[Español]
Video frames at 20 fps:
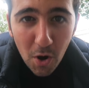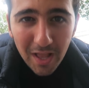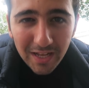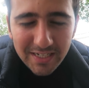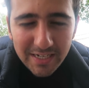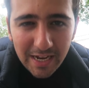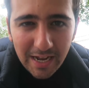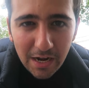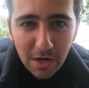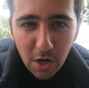Voy a
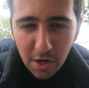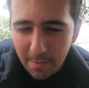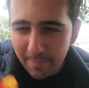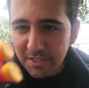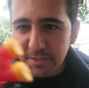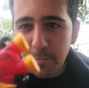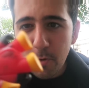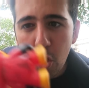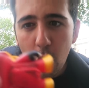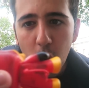sacarlo ahora
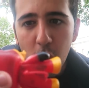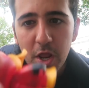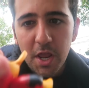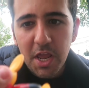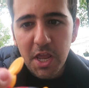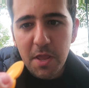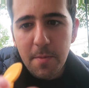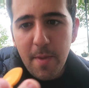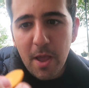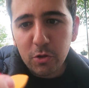mismo
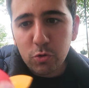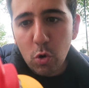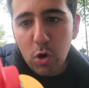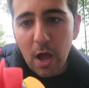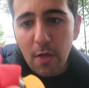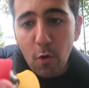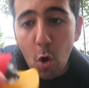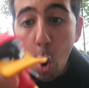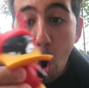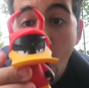y me ha
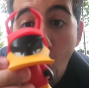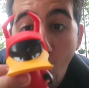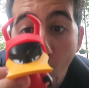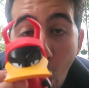tocado